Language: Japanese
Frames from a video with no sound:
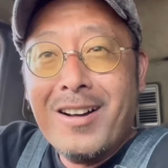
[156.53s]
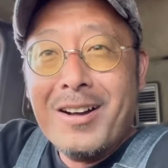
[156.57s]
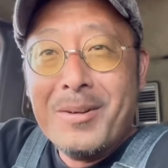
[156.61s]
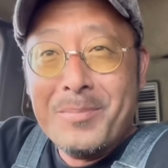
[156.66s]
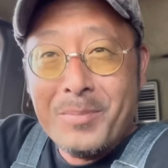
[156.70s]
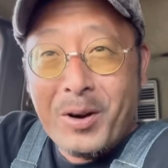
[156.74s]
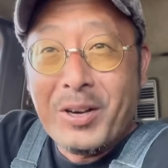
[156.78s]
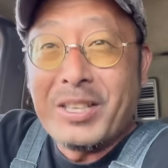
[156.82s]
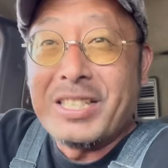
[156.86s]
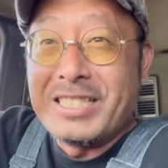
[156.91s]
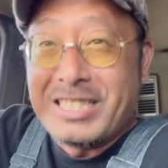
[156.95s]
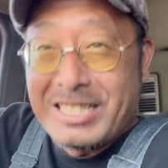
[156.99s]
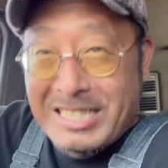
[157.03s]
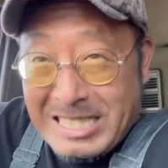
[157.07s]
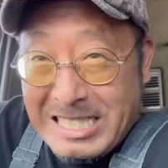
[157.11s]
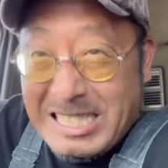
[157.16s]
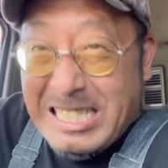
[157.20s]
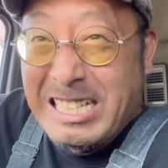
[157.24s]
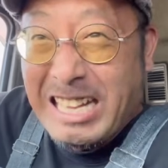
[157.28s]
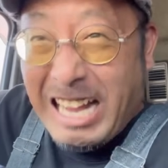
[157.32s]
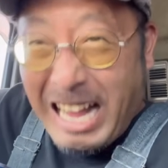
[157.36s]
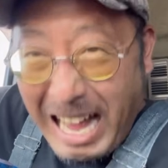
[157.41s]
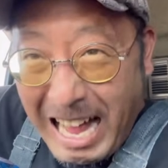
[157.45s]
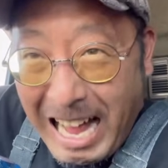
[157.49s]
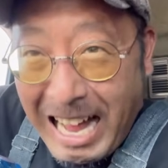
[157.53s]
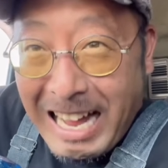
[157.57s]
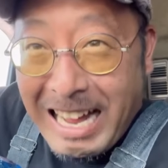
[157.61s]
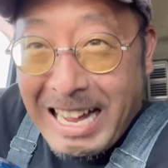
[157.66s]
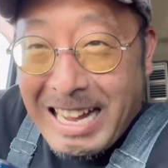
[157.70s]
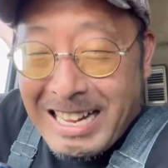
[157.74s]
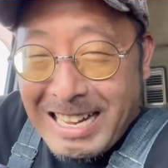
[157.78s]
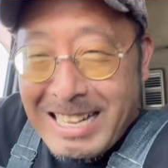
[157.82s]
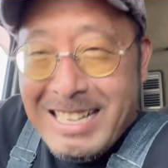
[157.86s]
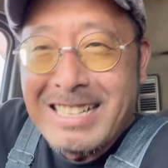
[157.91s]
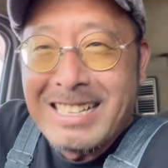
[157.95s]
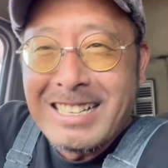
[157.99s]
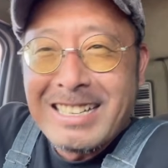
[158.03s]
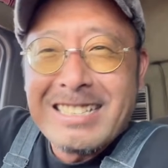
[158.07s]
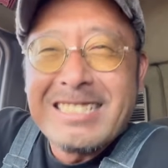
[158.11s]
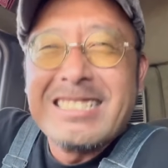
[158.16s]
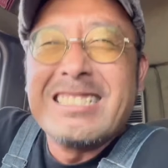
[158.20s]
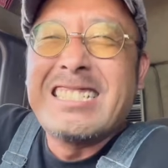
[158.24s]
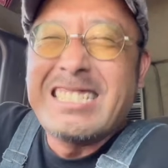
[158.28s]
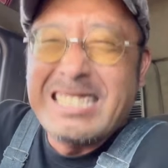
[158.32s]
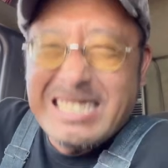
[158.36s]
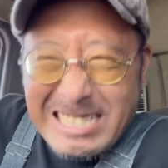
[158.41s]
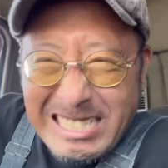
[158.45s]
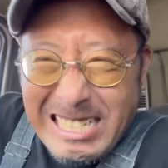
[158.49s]
もうザ
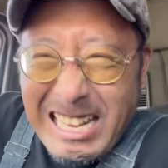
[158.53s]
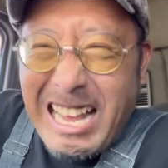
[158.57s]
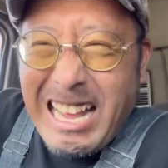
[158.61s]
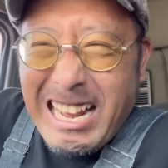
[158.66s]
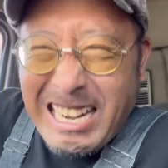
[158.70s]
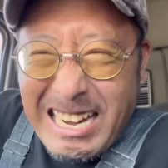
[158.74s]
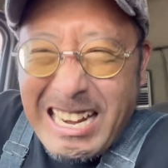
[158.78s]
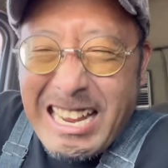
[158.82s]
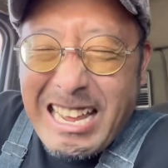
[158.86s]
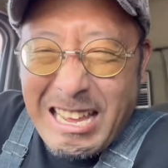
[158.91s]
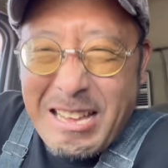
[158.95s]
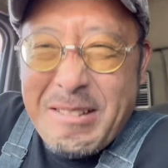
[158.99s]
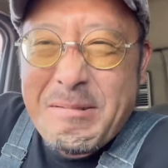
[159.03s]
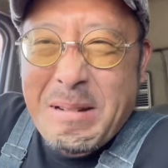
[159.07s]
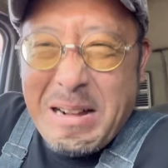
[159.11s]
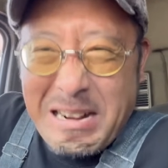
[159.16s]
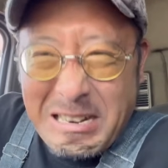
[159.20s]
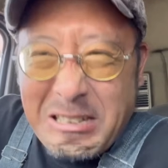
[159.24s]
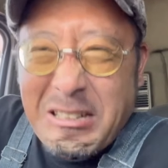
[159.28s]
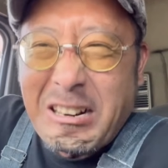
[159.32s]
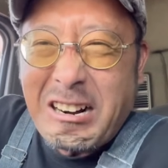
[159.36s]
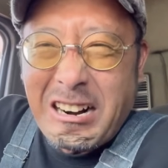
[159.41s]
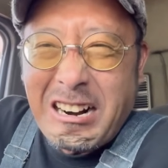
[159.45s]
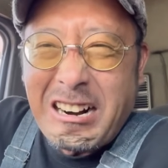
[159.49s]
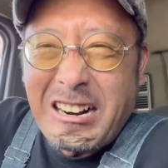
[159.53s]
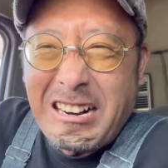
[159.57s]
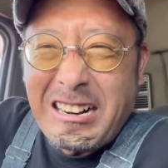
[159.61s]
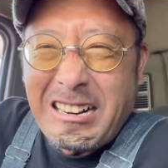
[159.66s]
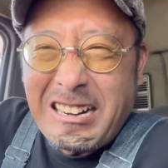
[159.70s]
ザレー箱